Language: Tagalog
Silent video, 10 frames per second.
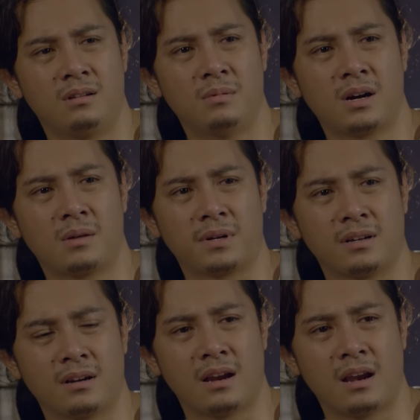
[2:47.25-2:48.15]
Di ba kapag
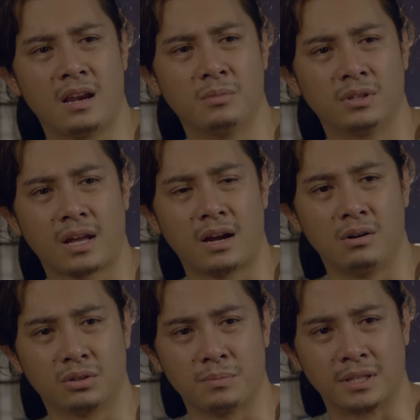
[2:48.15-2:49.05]
naalala mo yung
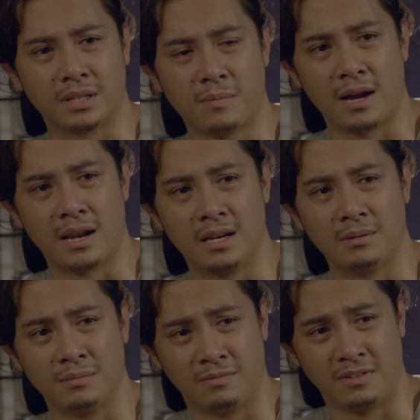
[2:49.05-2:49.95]
tao, automatic maalala
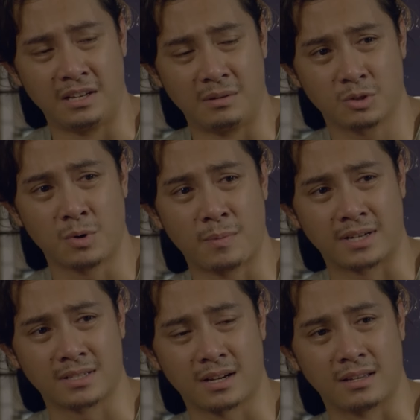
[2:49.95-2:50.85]
mo yung feelings mo
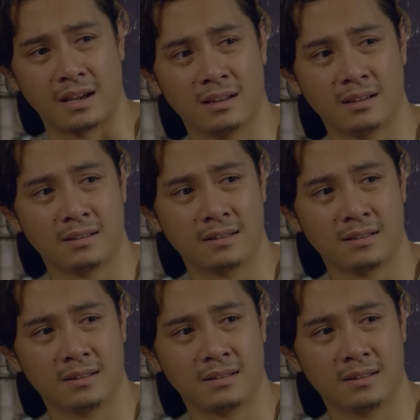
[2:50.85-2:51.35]
para sa kanya?